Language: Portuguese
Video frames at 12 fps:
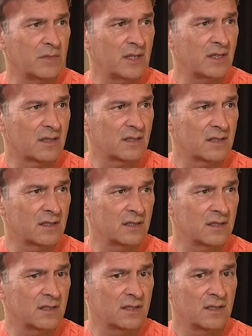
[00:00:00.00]
minha de,
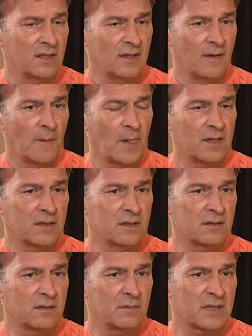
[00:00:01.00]
de
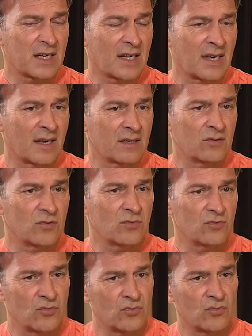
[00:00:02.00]
de, de, marcar no,
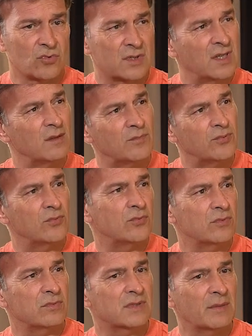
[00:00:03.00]
no,
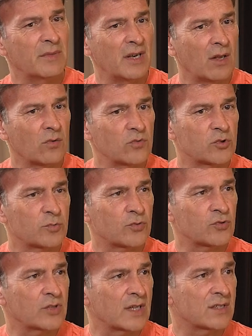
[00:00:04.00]
tempo também alguns
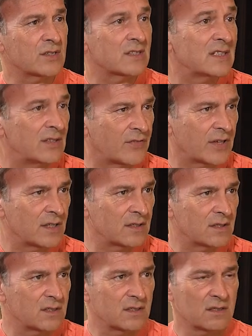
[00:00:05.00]
projetos
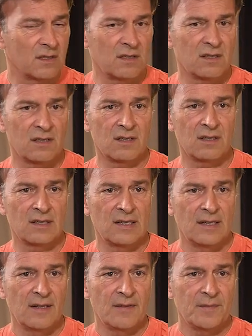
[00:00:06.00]
diferentes. Uh,
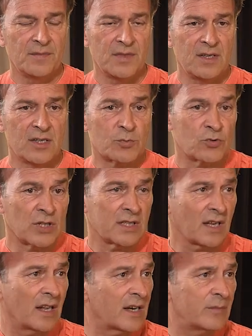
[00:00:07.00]
e este
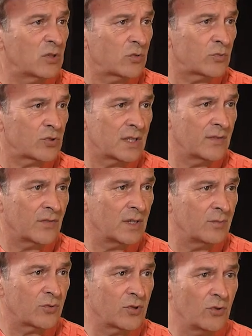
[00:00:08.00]
projeto é claramente um projeto
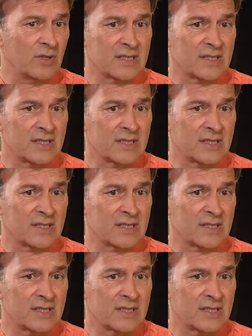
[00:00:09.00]
diferente, porque eu